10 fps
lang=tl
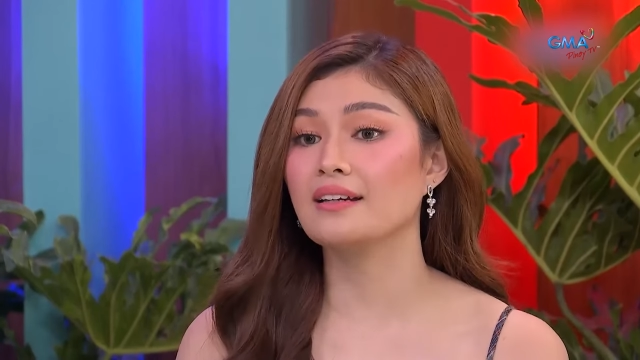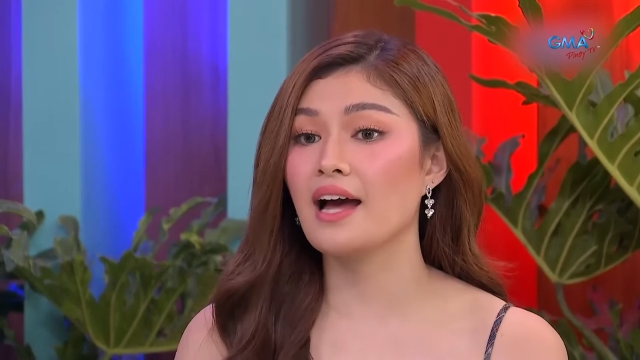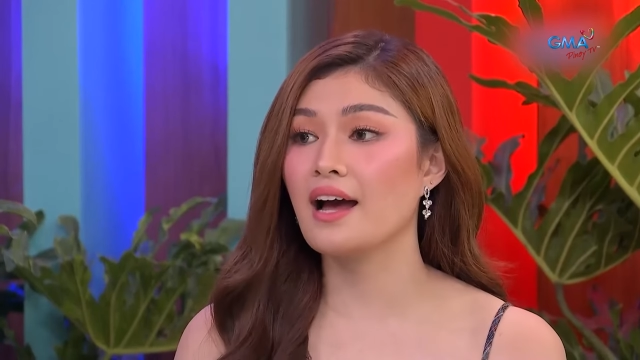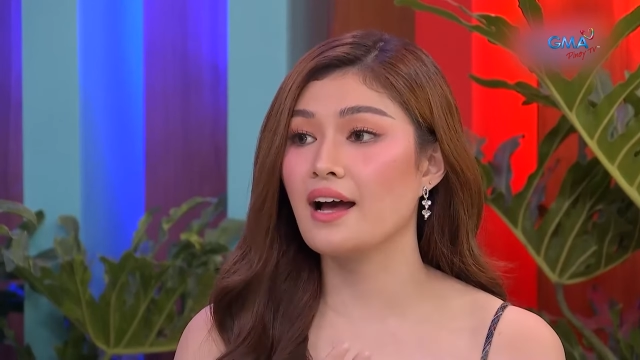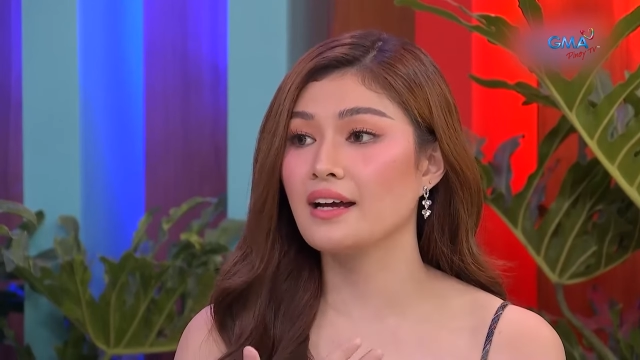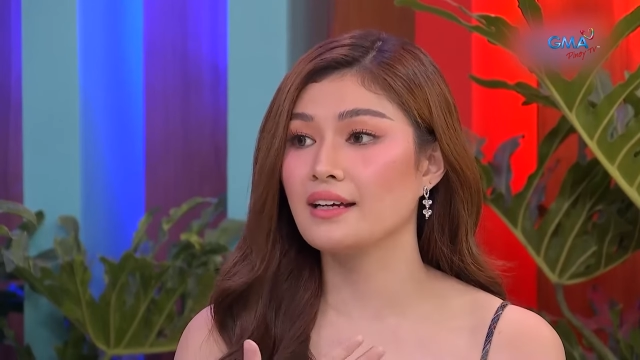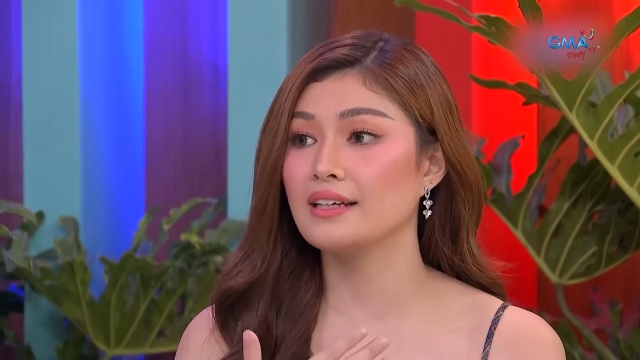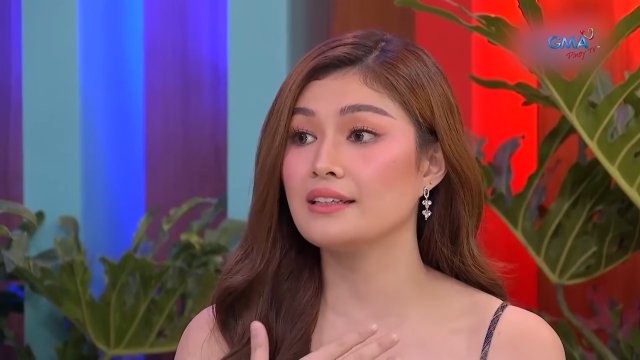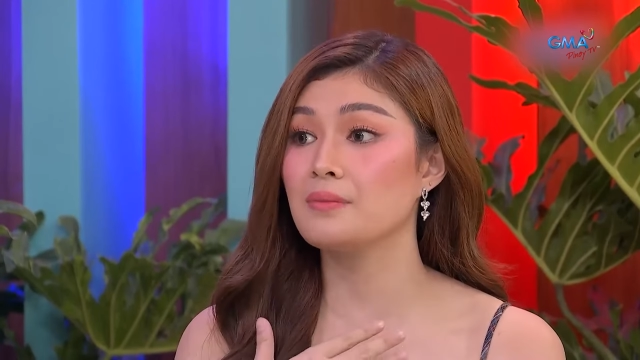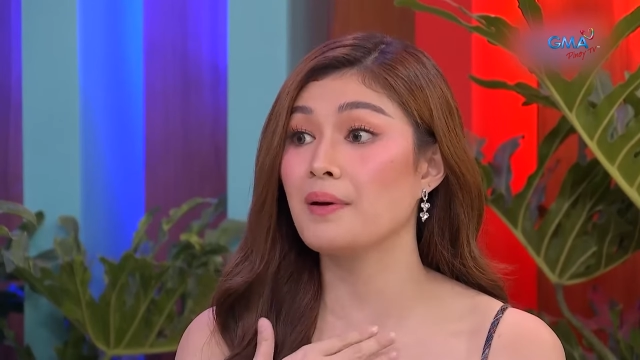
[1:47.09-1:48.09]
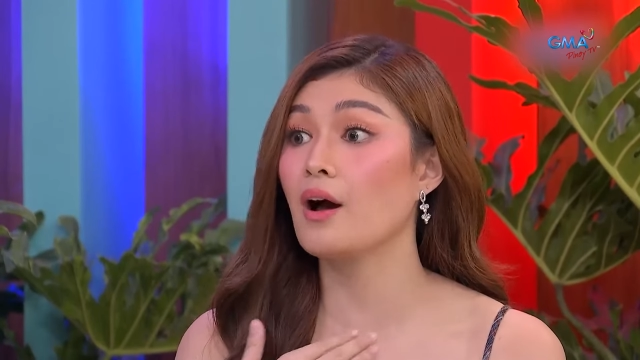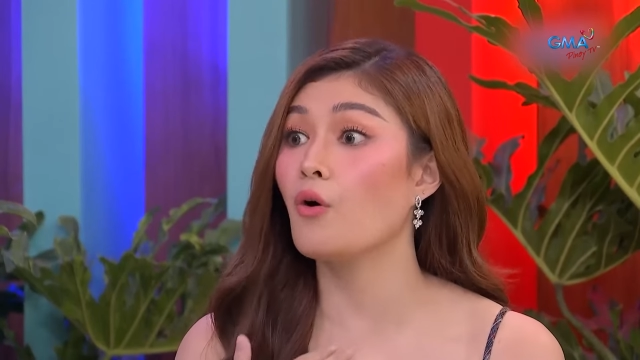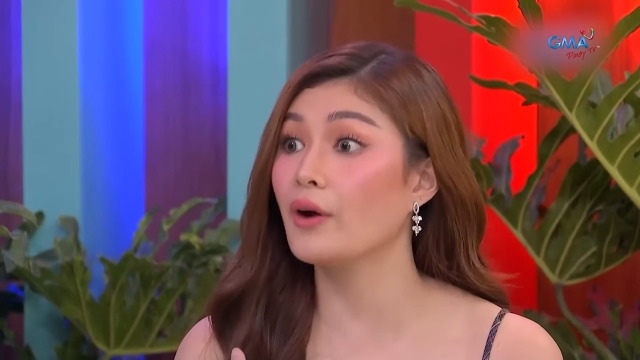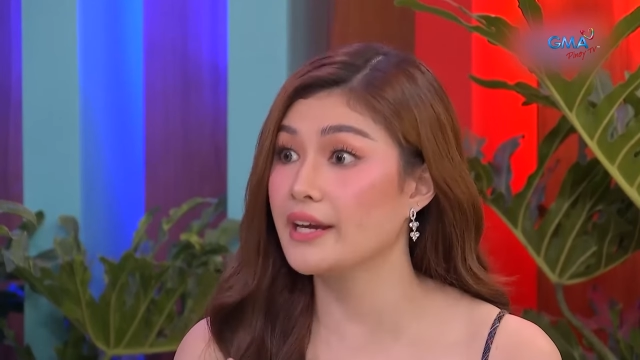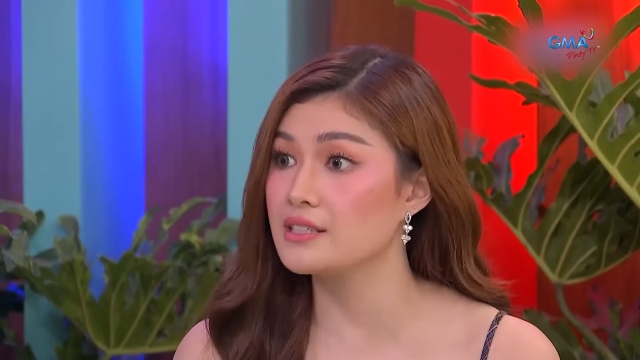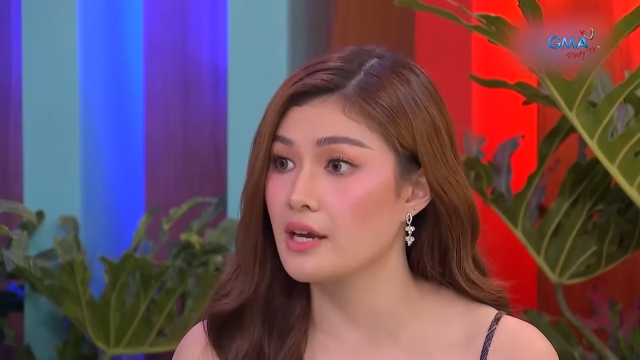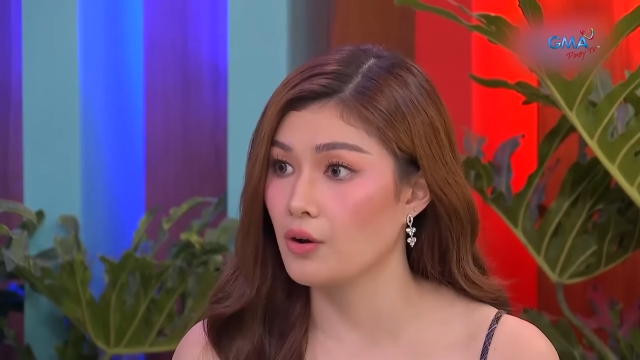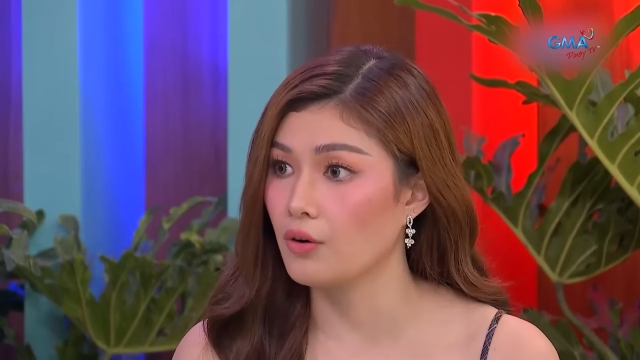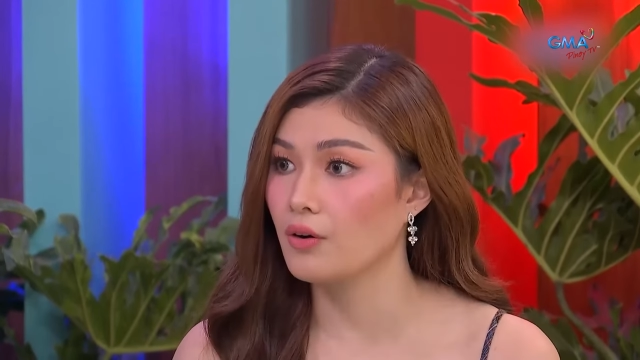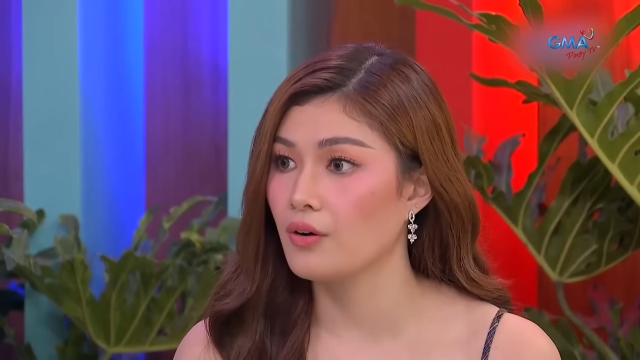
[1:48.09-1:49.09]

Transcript: na hindi pala okay sa'yo,